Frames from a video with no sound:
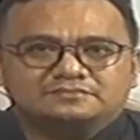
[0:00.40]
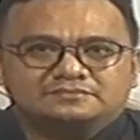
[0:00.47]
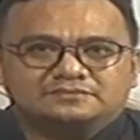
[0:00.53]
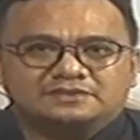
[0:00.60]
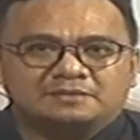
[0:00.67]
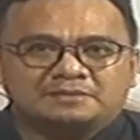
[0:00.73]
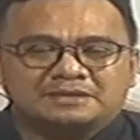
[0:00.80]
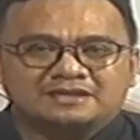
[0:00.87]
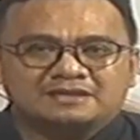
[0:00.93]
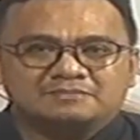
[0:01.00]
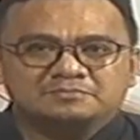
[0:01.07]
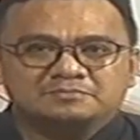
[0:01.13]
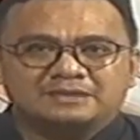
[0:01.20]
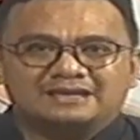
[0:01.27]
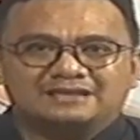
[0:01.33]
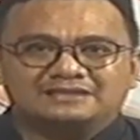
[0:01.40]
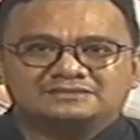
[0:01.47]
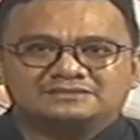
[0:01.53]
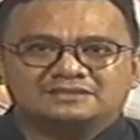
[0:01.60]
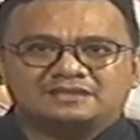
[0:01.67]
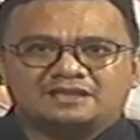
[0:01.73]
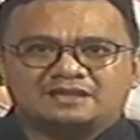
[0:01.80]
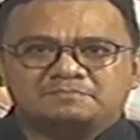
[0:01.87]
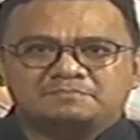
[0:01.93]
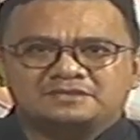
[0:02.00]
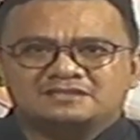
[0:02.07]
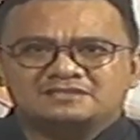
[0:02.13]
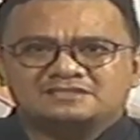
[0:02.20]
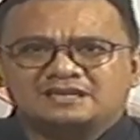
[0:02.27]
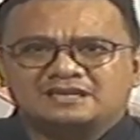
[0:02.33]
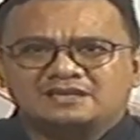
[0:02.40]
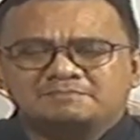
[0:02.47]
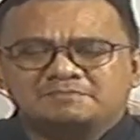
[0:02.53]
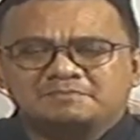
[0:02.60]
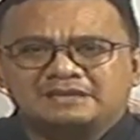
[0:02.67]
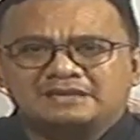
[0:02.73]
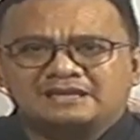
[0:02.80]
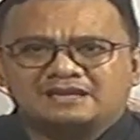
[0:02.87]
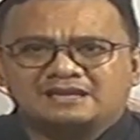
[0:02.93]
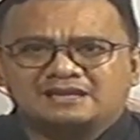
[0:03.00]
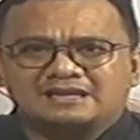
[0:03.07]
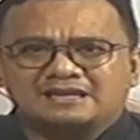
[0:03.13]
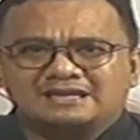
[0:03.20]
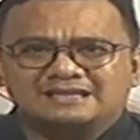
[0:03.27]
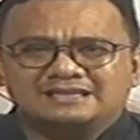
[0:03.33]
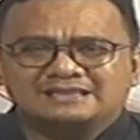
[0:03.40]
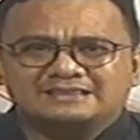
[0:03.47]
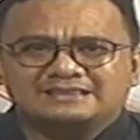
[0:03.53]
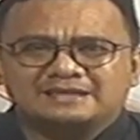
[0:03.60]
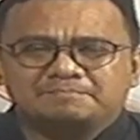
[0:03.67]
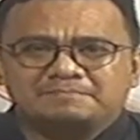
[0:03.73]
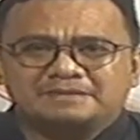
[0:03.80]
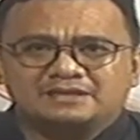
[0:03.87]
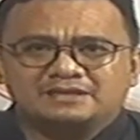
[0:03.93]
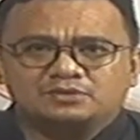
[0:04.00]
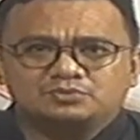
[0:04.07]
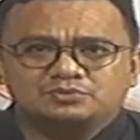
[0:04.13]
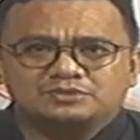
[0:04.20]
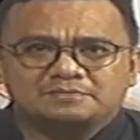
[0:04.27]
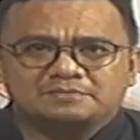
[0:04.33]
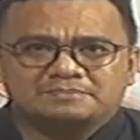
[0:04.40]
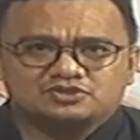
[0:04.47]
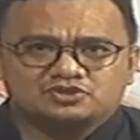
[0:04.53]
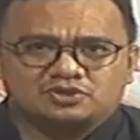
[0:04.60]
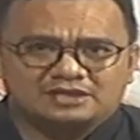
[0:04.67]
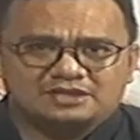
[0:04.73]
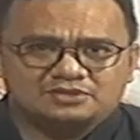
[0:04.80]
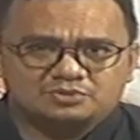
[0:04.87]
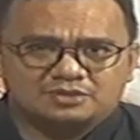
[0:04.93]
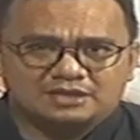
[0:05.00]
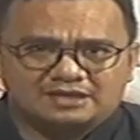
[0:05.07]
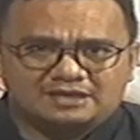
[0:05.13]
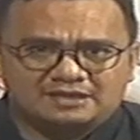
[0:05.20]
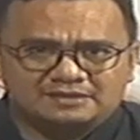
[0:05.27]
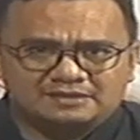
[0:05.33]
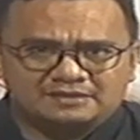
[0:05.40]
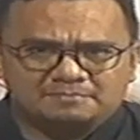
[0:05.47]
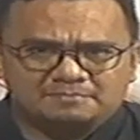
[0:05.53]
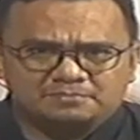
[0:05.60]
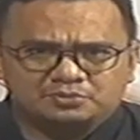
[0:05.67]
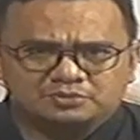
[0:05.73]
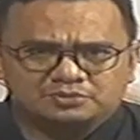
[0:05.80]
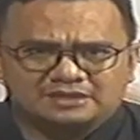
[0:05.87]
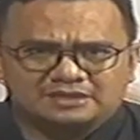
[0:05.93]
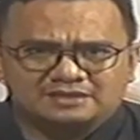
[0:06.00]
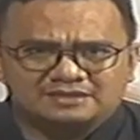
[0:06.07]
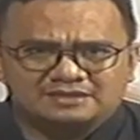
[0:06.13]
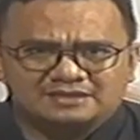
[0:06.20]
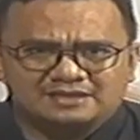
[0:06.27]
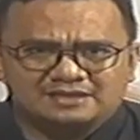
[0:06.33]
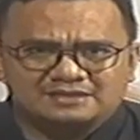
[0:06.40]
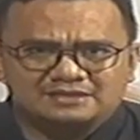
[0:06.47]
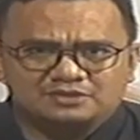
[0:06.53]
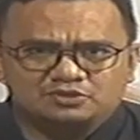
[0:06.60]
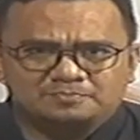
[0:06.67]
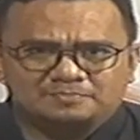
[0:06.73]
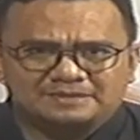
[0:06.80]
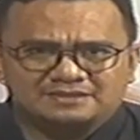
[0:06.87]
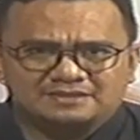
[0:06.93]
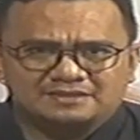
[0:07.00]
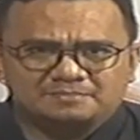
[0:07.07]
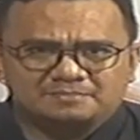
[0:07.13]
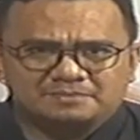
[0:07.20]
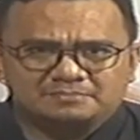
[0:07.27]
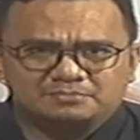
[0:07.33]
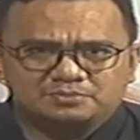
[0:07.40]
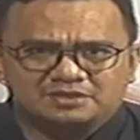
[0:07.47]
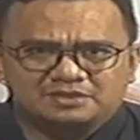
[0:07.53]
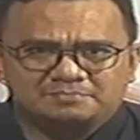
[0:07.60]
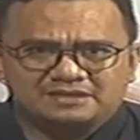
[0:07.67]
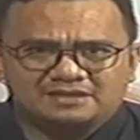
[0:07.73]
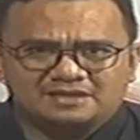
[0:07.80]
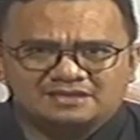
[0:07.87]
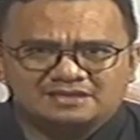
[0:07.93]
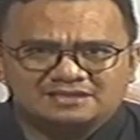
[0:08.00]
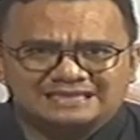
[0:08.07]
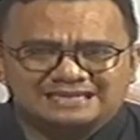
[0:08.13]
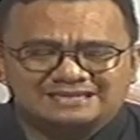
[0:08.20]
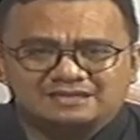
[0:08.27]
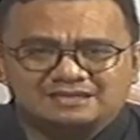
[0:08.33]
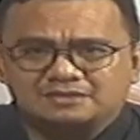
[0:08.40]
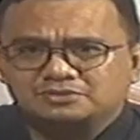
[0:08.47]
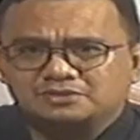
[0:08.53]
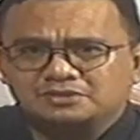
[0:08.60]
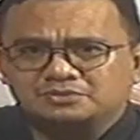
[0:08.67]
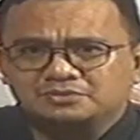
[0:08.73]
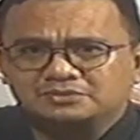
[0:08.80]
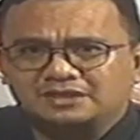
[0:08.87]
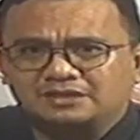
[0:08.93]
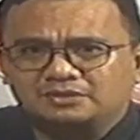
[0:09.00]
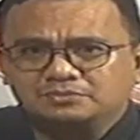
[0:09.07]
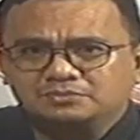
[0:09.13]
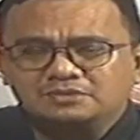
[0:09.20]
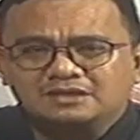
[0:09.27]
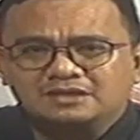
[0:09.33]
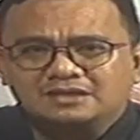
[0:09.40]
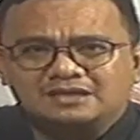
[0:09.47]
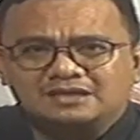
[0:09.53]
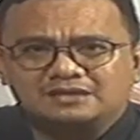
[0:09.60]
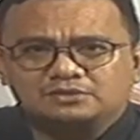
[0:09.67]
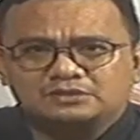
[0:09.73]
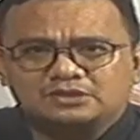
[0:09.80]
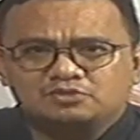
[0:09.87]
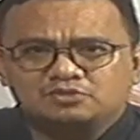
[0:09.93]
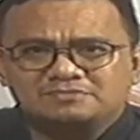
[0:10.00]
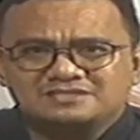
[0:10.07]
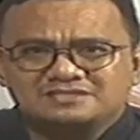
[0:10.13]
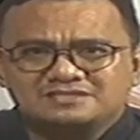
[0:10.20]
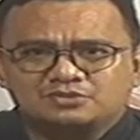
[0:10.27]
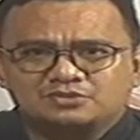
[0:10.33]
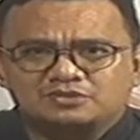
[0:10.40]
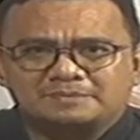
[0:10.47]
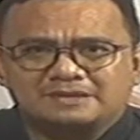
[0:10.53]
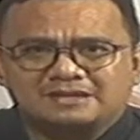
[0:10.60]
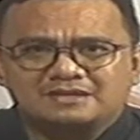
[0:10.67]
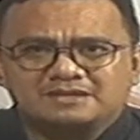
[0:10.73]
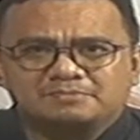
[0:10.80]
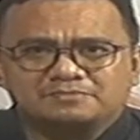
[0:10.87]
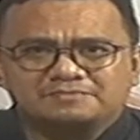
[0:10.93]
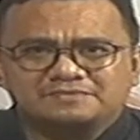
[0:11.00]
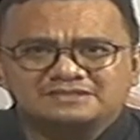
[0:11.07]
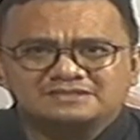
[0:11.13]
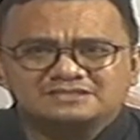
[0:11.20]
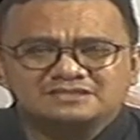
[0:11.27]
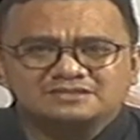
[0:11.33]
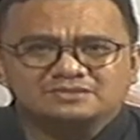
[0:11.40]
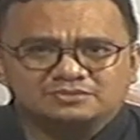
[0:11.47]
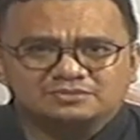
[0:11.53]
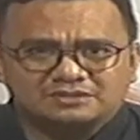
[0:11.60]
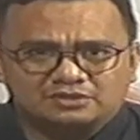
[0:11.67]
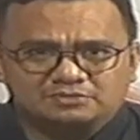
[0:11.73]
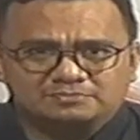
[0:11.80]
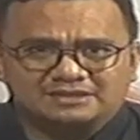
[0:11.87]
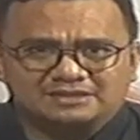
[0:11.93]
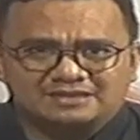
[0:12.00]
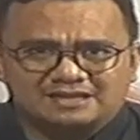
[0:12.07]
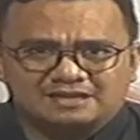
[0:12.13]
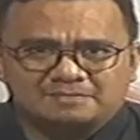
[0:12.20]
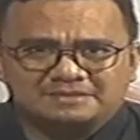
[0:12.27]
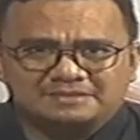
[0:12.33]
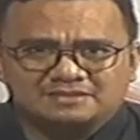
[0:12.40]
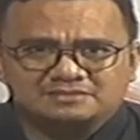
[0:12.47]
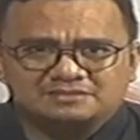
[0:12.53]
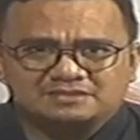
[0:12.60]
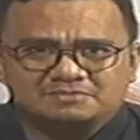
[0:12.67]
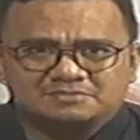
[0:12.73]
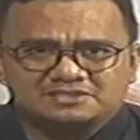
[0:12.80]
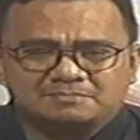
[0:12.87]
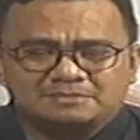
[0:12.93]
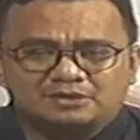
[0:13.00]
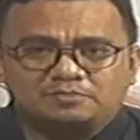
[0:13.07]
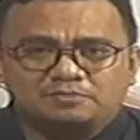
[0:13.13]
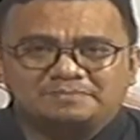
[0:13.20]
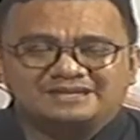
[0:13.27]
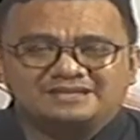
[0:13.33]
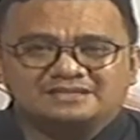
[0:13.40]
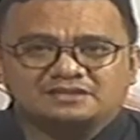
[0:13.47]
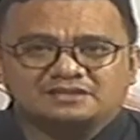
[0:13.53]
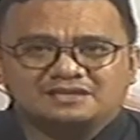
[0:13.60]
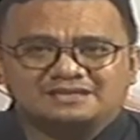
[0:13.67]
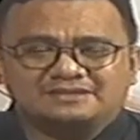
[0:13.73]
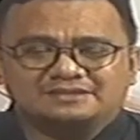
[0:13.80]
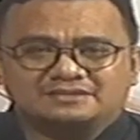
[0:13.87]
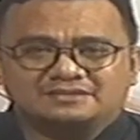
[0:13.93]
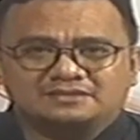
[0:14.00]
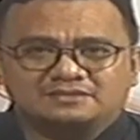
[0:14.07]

dalam rangka membahas tentang penyelesaian pembayaran lahan TPU dan persoalan dugaan pungutan liar di UPTD Pelabuhan Perikanan Tenda Kota Gorontalo, anggota Komisi 1 DPRD Provinsi Gorontalo menggelar rapat kerja bersama OPD terkait.